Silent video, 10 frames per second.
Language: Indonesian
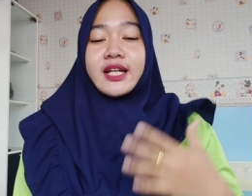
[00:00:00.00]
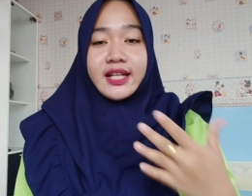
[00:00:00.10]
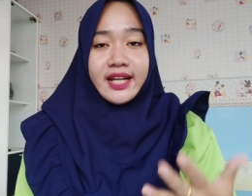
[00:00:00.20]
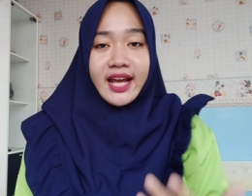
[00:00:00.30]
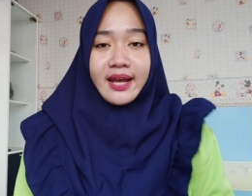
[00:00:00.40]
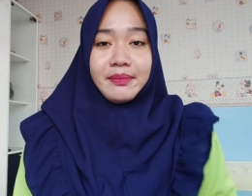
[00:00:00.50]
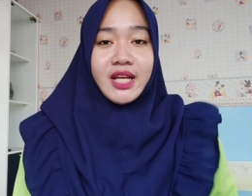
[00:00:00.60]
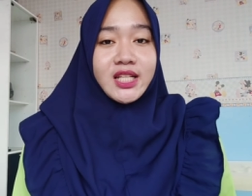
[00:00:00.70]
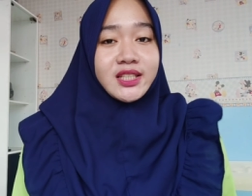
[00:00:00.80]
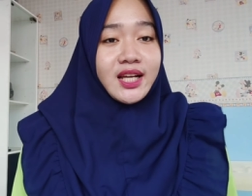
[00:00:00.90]
nge-DM
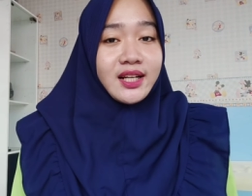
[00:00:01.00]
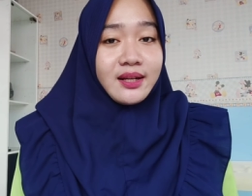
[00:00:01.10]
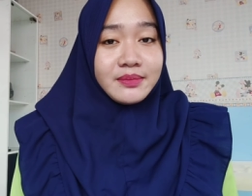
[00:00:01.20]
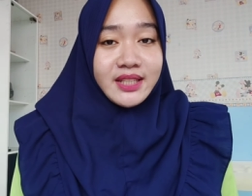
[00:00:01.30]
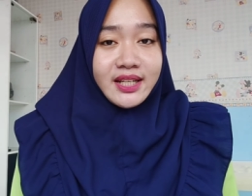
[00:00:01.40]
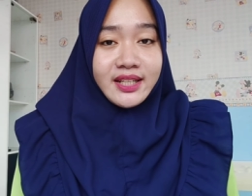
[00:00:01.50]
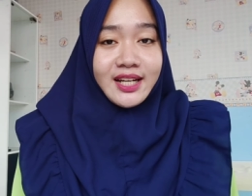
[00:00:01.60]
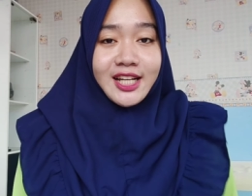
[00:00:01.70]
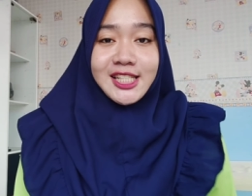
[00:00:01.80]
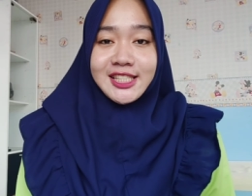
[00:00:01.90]
di Instagram
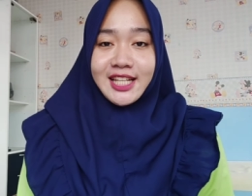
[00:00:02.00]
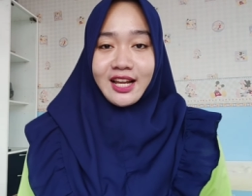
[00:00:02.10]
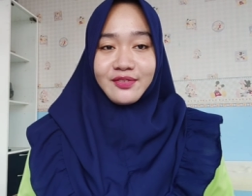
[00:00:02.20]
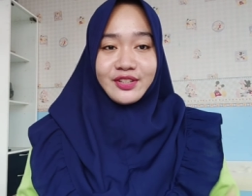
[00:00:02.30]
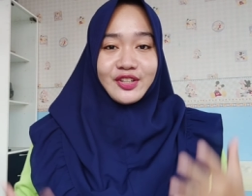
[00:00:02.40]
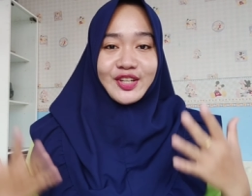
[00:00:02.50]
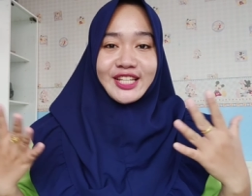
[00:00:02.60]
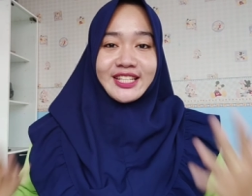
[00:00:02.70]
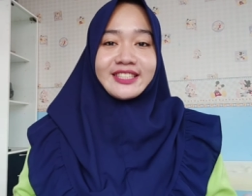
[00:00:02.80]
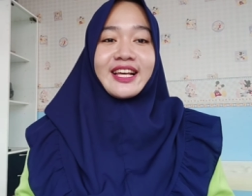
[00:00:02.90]
saya setelah video
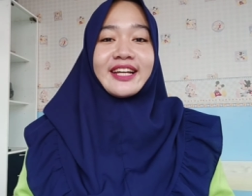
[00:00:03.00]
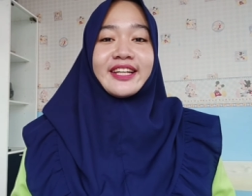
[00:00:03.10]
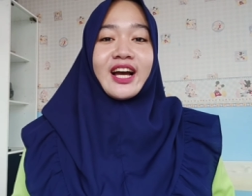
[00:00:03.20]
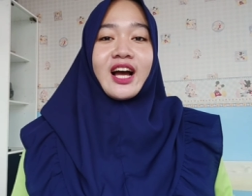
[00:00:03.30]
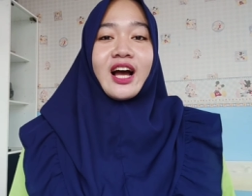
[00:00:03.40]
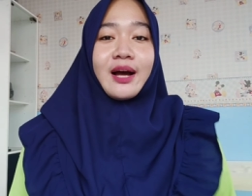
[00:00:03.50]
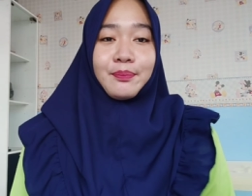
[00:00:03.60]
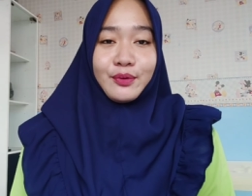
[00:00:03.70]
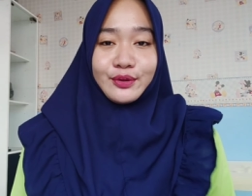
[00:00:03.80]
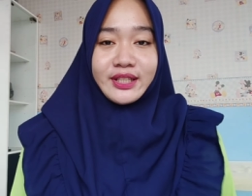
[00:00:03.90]
ini saya
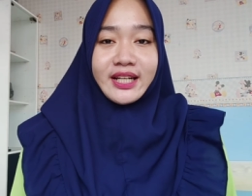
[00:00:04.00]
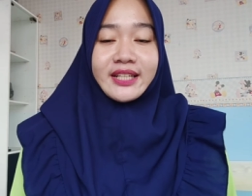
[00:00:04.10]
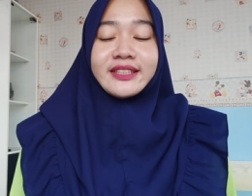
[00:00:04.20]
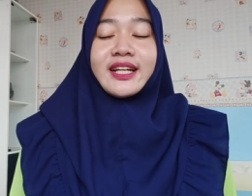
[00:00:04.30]
upload ya.